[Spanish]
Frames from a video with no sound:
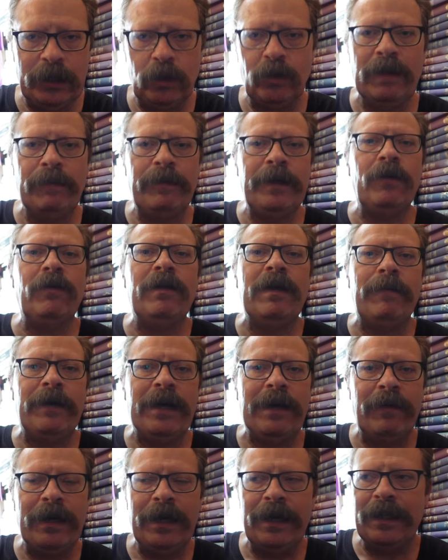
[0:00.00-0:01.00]
es una película
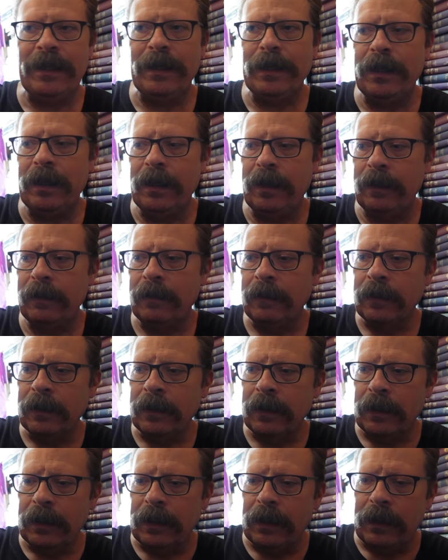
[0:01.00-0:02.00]
para verla en el cine
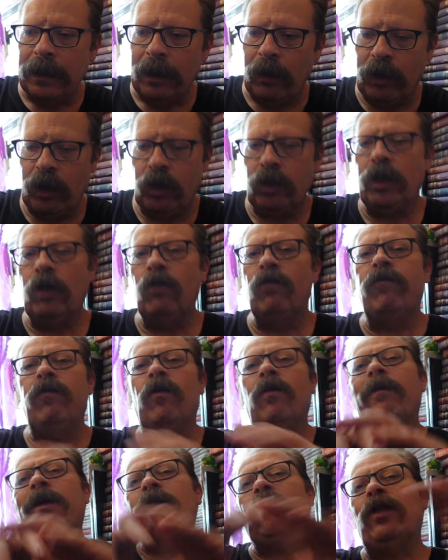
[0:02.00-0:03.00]
aunque no tenga un
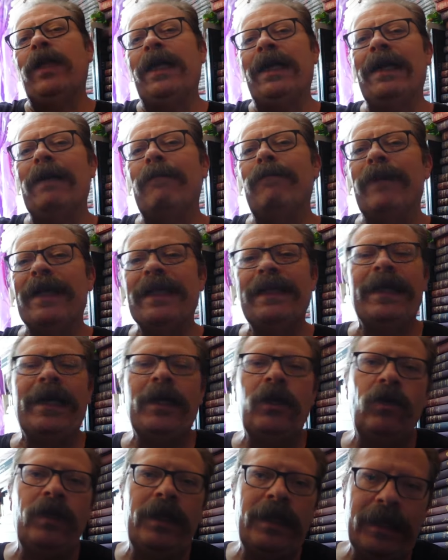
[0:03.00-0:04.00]
formato de gran
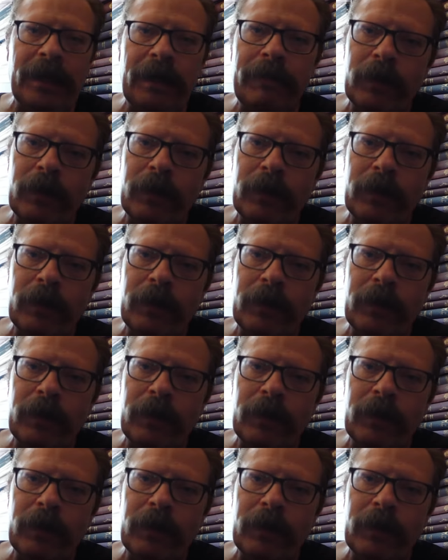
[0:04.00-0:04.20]
pantallón y tal,